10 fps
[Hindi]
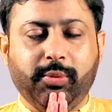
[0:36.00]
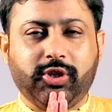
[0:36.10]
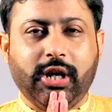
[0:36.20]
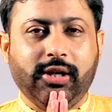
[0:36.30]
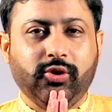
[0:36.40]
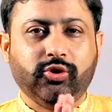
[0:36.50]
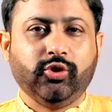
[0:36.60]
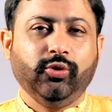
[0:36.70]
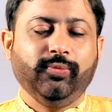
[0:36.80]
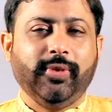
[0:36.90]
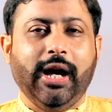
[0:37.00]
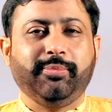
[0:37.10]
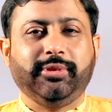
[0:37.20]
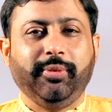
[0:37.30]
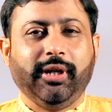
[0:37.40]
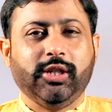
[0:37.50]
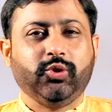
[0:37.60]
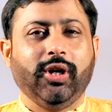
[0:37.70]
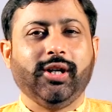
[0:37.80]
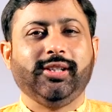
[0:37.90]
नमस्कार दोस्तों आप सभी का
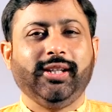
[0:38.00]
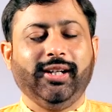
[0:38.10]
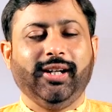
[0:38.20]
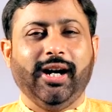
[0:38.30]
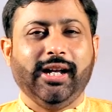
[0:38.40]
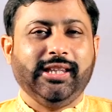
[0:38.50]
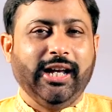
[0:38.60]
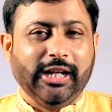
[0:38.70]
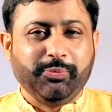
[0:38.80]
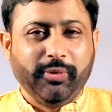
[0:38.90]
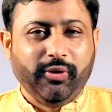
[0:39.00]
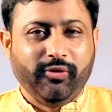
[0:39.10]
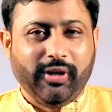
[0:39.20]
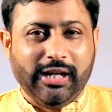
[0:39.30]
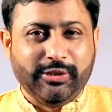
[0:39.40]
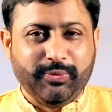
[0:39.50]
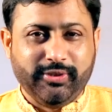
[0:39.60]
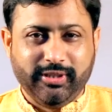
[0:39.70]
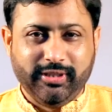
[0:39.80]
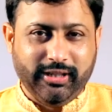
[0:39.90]
स्वागत है आध्यात्मिक विकास
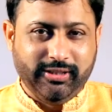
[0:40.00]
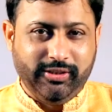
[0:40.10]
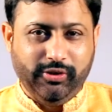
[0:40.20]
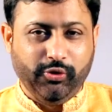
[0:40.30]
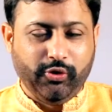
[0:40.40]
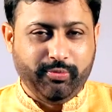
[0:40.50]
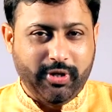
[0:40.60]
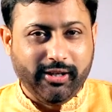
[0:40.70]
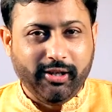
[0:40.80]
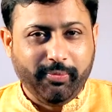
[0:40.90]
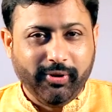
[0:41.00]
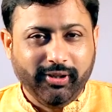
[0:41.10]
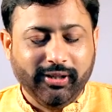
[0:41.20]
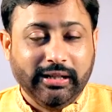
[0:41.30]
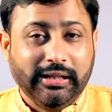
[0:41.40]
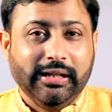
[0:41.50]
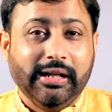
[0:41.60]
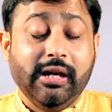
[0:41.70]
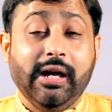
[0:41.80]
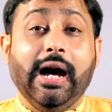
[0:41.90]
मिशन के इस यूट्यूब चैनल
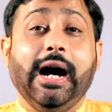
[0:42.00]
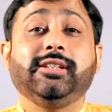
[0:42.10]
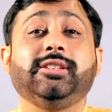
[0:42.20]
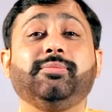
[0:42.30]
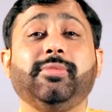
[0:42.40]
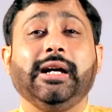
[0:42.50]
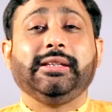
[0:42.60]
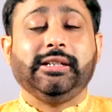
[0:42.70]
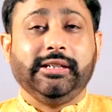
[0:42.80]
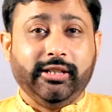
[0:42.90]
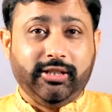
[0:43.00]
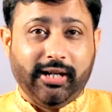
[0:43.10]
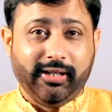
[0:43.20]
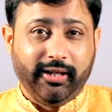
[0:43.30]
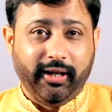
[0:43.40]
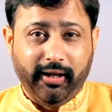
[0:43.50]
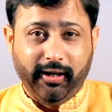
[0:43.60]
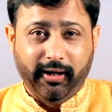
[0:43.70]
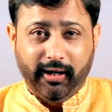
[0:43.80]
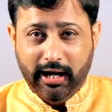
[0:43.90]
पर आज हम बात करने जा रहे
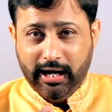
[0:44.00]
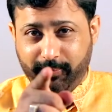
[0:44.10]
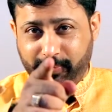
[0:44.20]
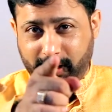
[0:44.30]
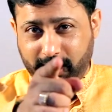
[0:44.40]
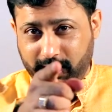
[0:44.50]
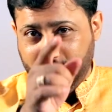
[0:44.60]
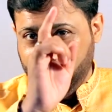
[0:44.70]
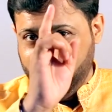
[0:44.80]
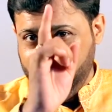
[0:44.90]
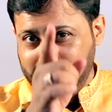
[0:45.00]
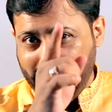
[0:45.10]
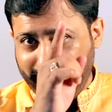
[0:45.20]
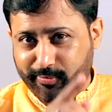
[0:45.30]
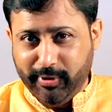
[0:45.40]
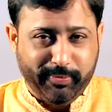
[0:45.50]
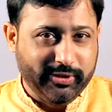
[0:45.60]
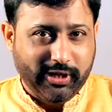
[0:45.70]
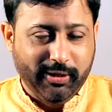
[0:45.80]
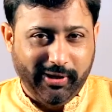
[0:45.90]
हैं आपके लाइफ
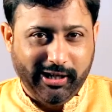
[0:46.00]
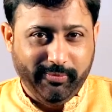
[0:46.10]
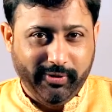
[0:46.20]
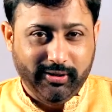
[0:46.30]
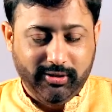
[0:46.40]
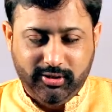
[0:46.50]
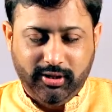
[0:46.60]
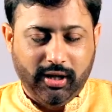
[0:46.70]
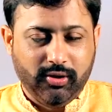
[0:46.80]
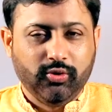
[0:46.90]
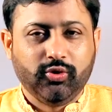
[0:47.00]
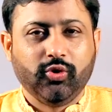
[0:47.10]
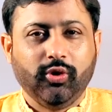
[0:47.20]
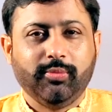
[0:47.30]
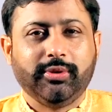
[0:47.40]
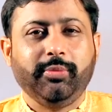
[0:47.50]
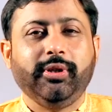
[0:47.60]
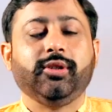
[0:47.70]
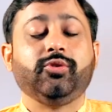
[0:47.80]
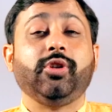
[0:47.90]
पर्पस के बारे में जी हाँ दोस्तों हम
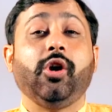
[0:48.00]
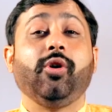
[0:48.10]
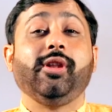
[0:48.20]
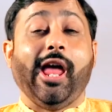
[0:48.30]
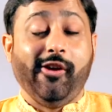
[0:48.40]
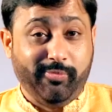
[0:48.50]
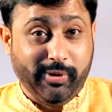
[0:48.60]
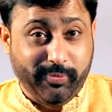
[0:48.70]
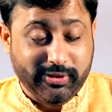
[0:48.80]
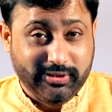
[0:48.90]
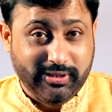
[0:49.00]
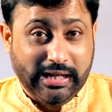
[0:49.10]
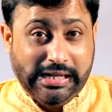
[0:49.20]
सभी ने सुना होगा लाइफ पर्पस